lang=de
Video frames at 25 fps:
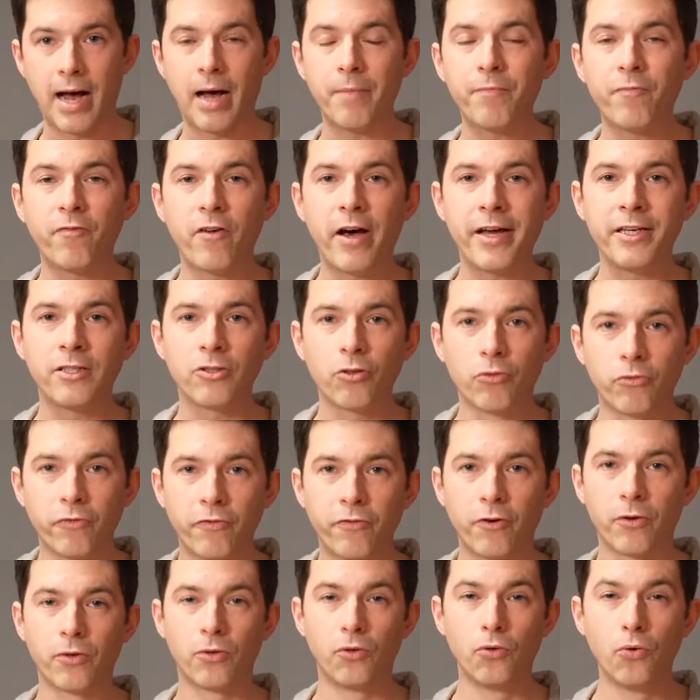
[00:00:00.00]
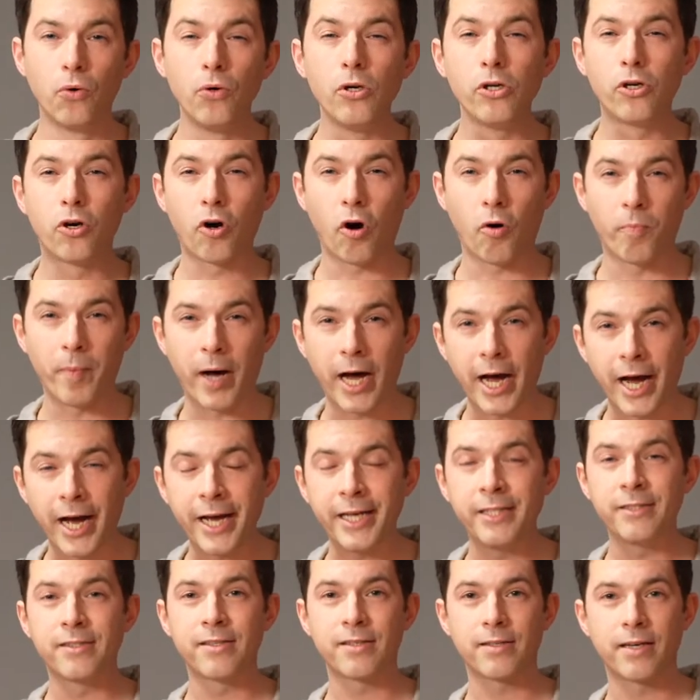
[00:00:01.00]
Abweichung von
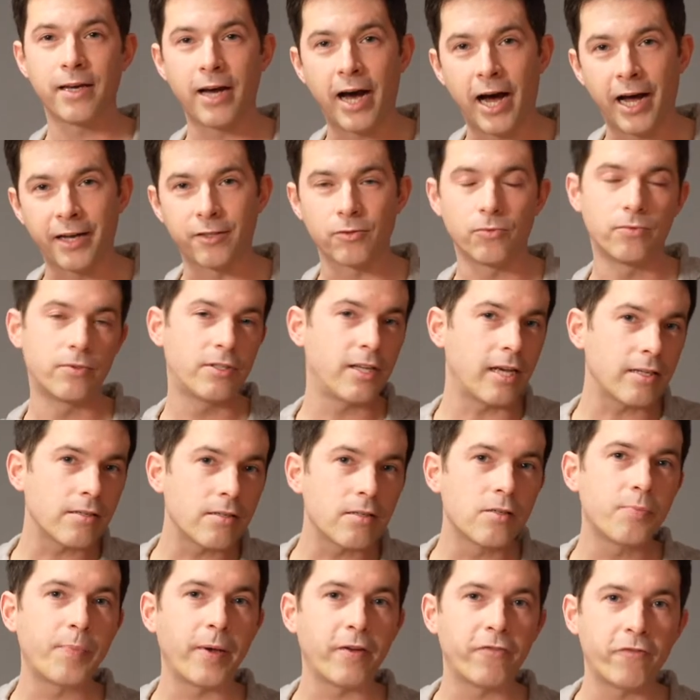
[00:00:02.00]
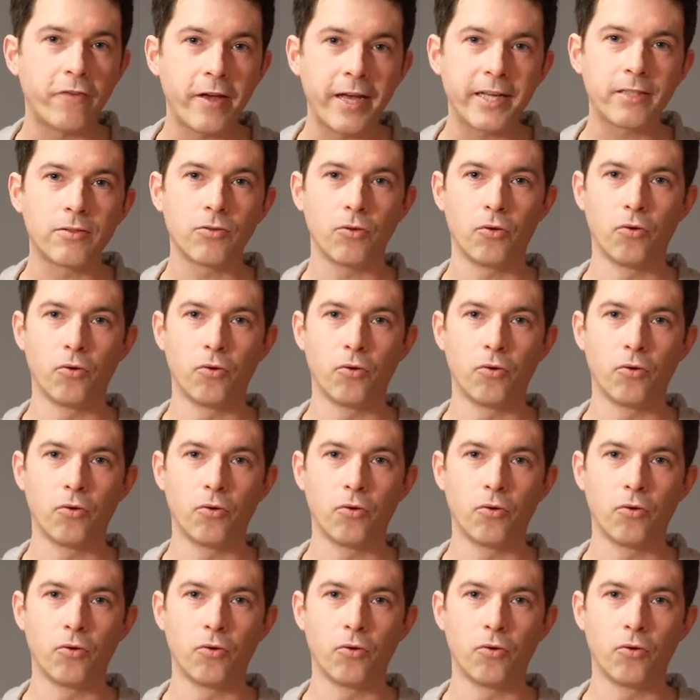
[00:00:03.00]
0,1 Grad und das ist perfekt,